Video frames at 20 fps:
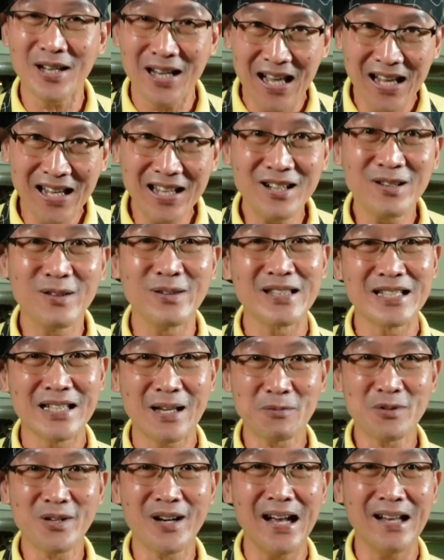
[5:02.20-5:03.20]
กดไลค์กด
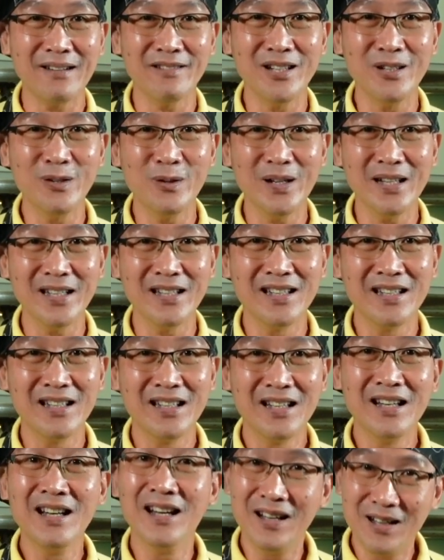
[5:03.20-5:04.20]
Subscribe กันด้วย
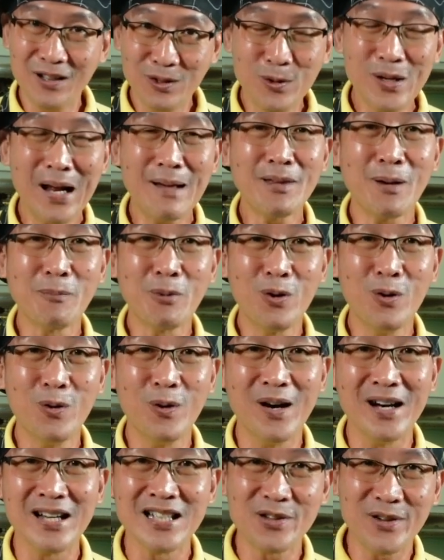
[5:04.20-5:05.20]
ลุงน้ำทำครั
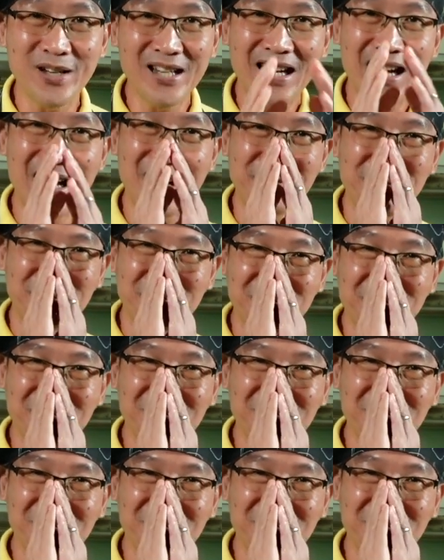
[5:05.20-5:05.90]
วสวัสดีครับ